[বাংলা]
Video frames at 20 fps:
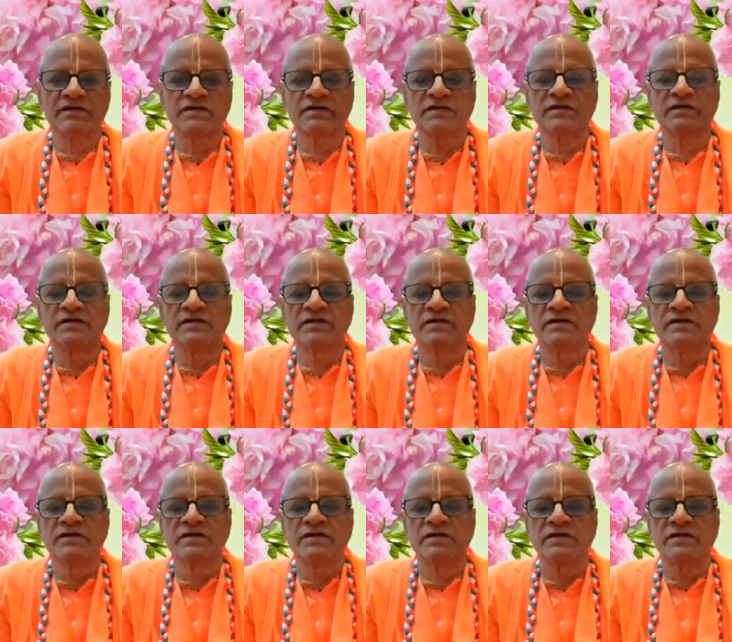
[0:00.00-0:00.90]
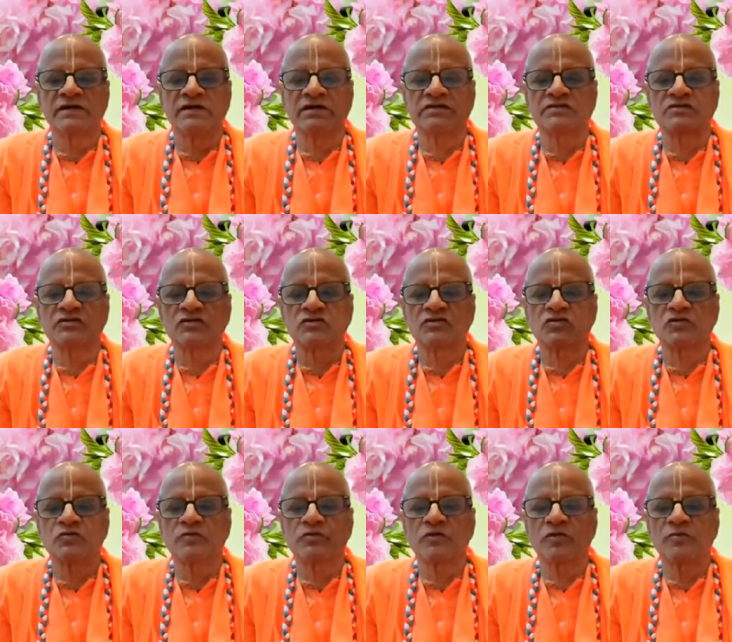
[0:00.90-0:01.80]
যে এই
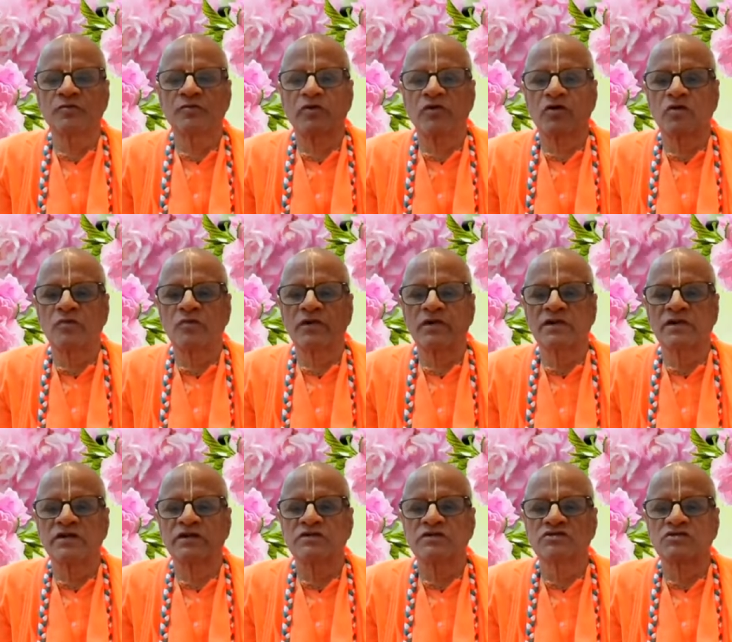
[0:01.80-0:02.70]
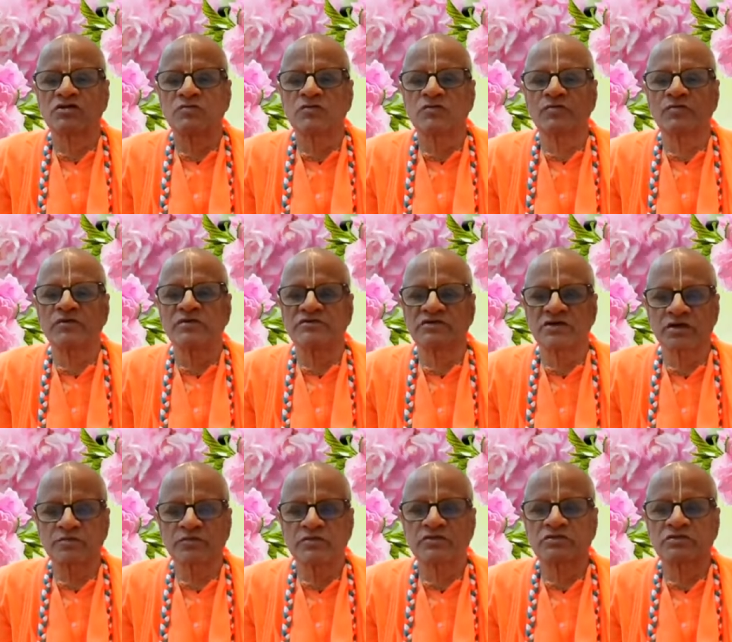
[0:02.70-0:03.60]
চতুর্বিহ ভগবানের
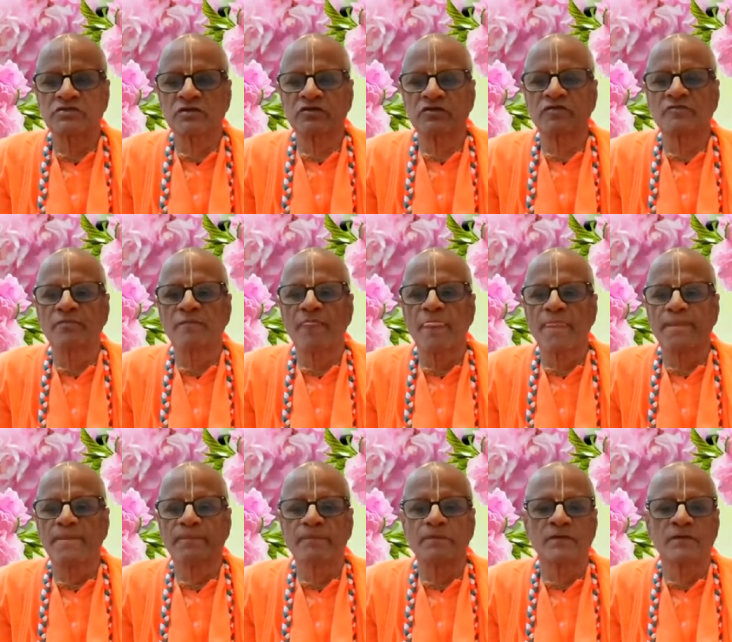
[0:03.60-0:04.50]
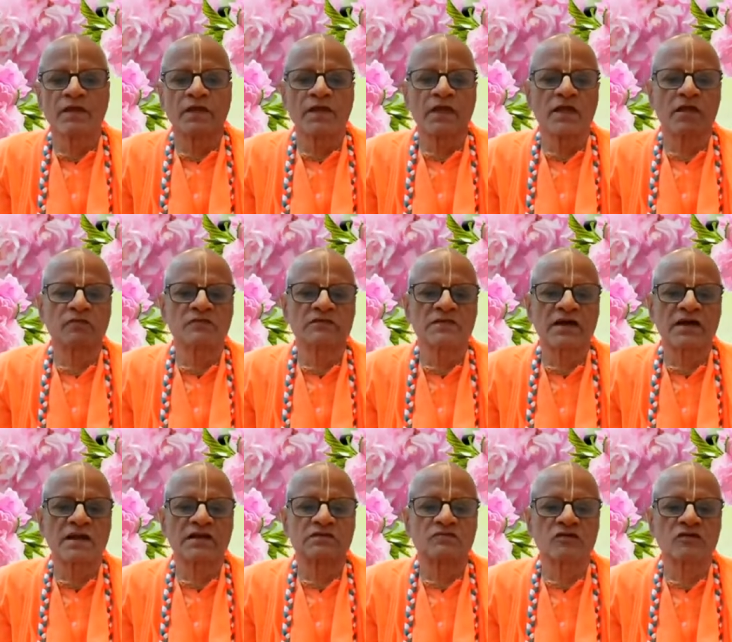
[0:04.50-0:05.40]
সমপর্যায়ভুক্ত এবং
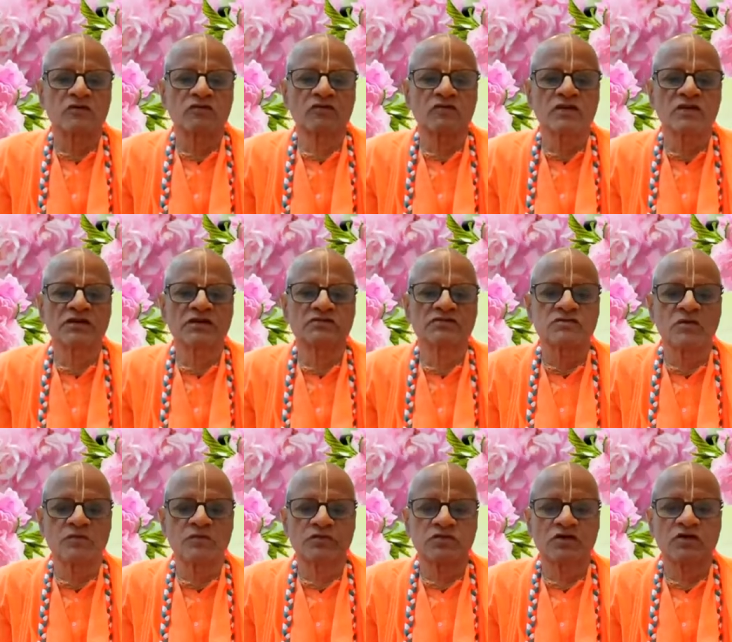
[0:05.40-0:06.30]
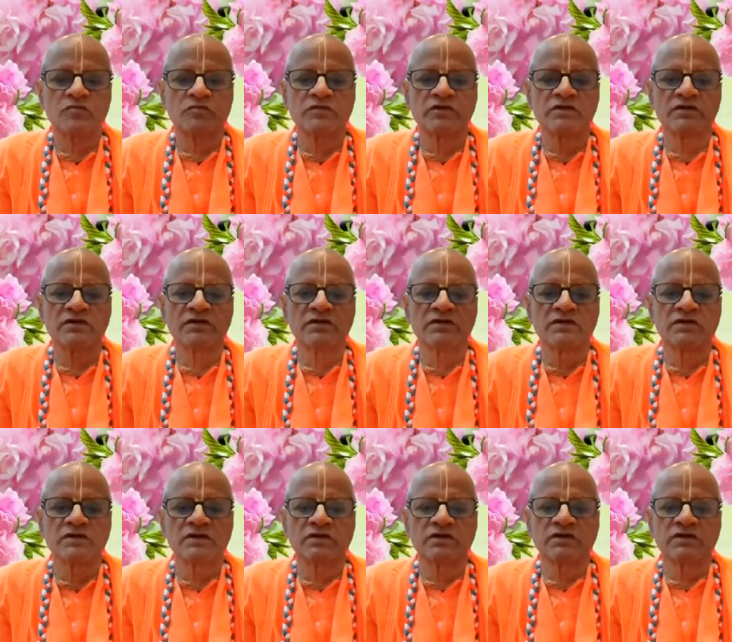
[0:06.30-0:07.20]
তারা সকলে সমধর্মী
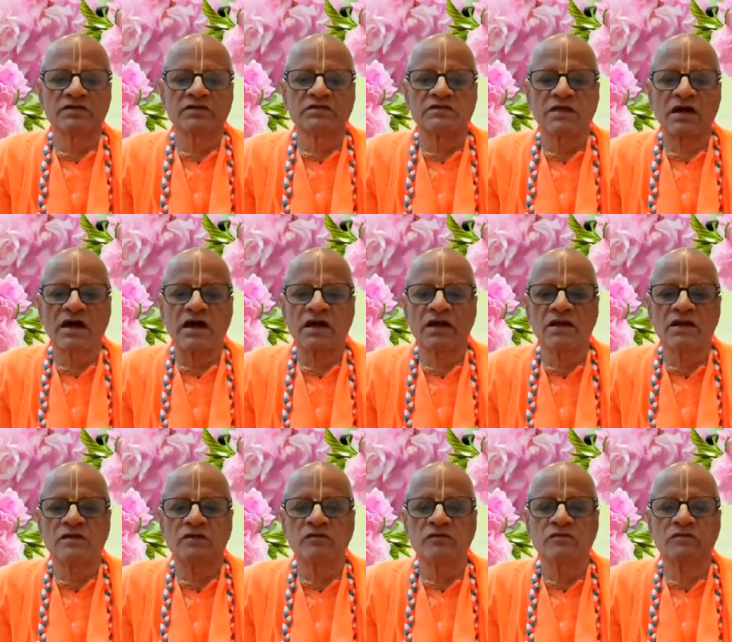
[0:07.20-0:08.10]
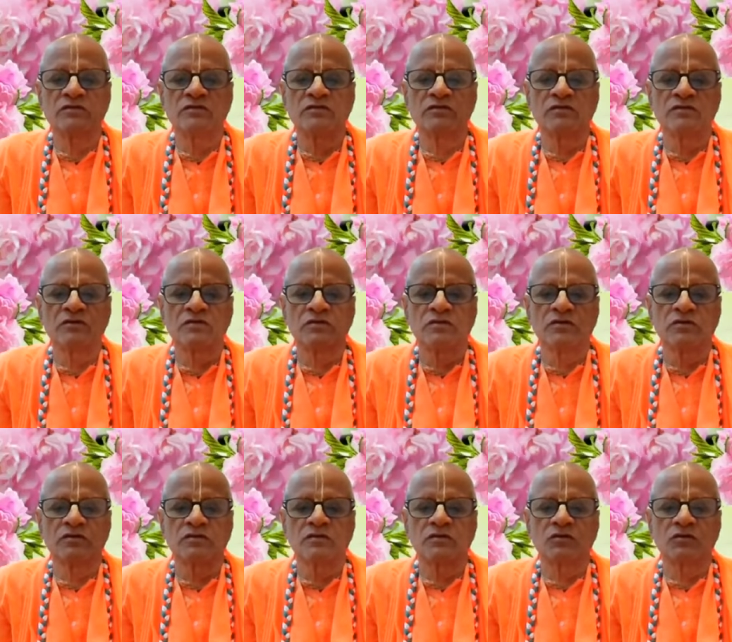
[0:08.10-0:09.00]
তাহলেও
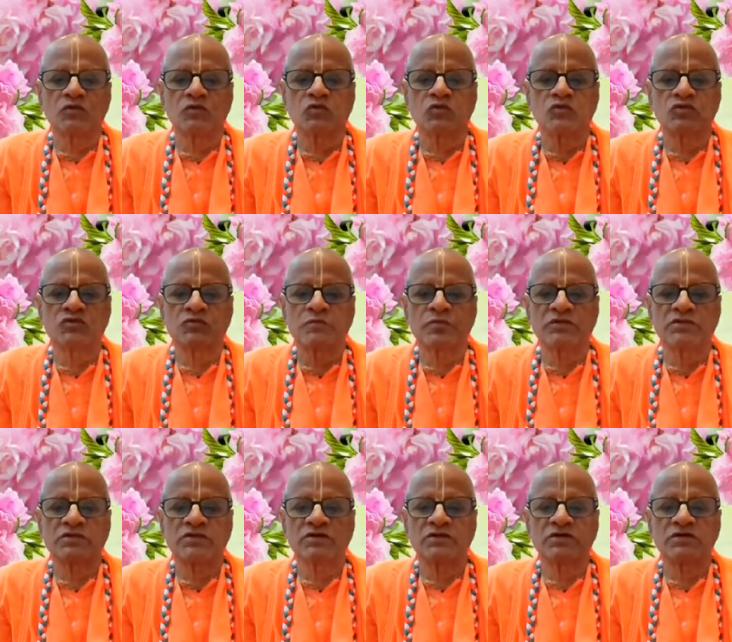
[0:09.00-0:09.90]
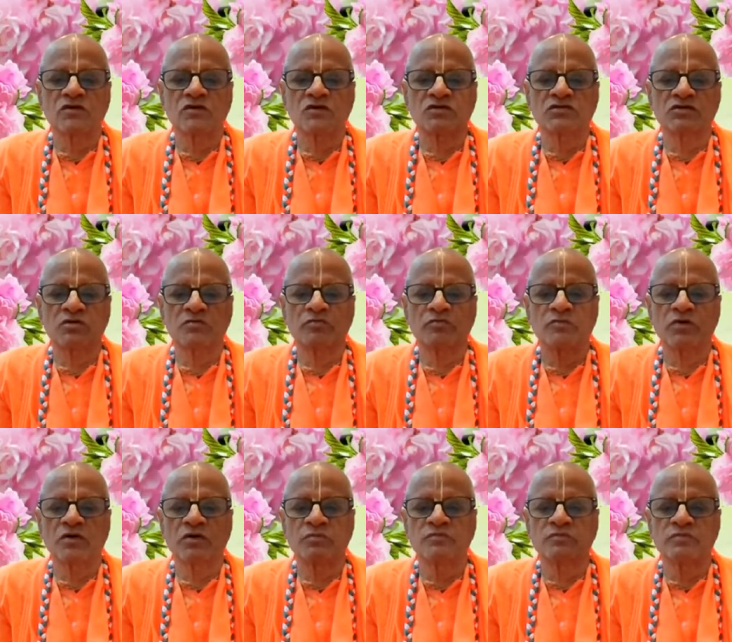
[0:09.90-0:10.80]
উৎপত্তি
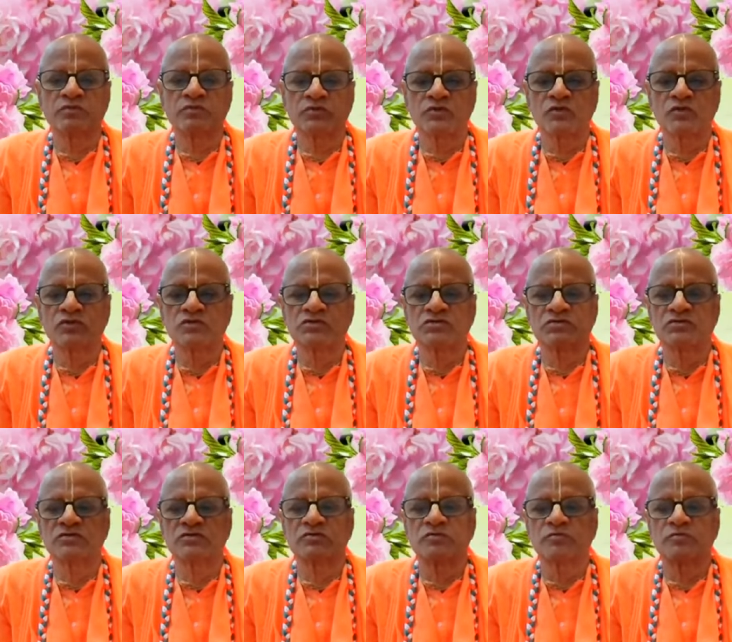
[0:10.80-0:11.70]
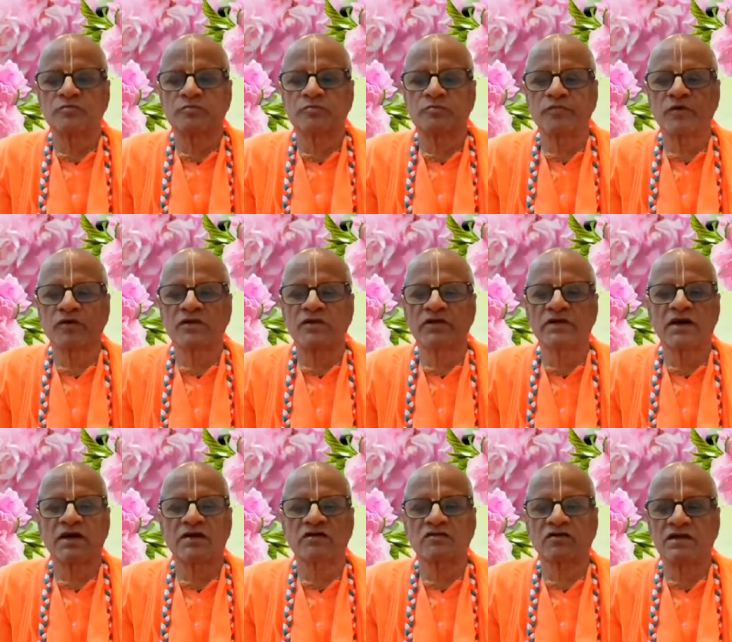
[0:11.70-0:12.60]
অসম্ভব দোষ
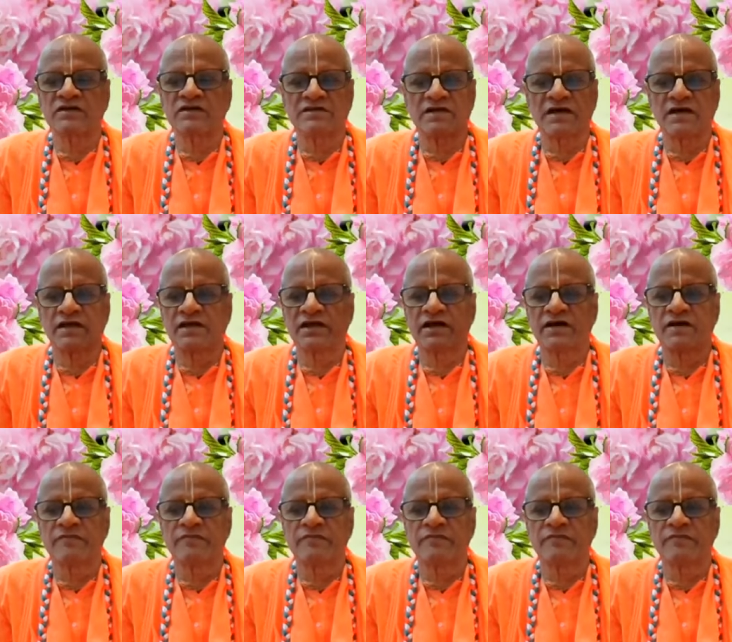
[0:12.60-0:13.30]
পরিহার করা যায়